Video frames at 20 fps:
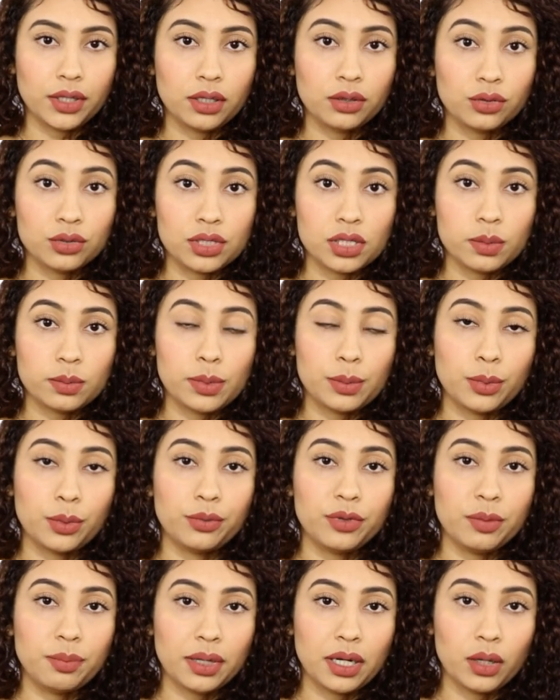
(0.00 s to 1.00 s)
Entonces me
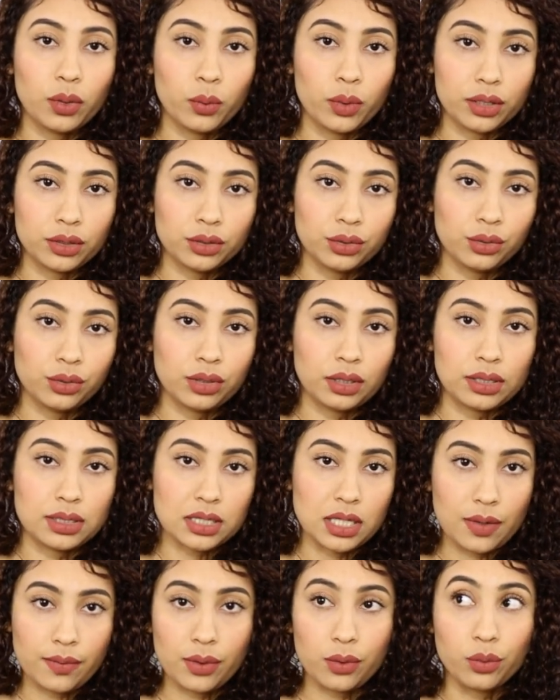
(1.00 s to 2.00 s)
moví para el cuarto donde
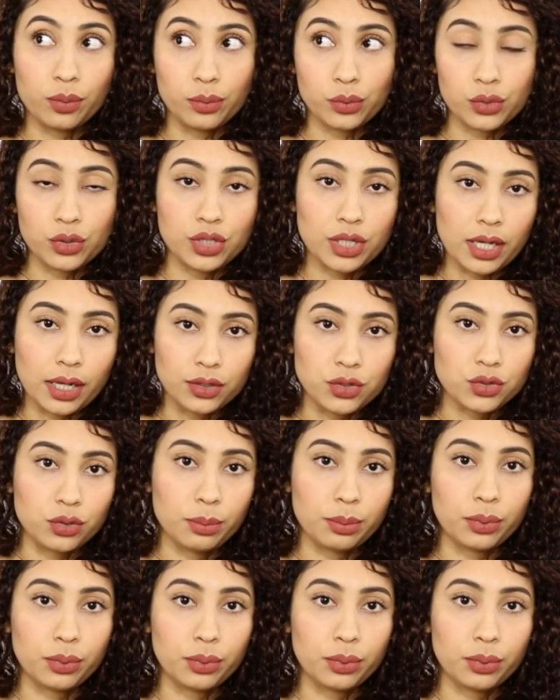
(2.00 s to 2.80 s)
estaba un muchacho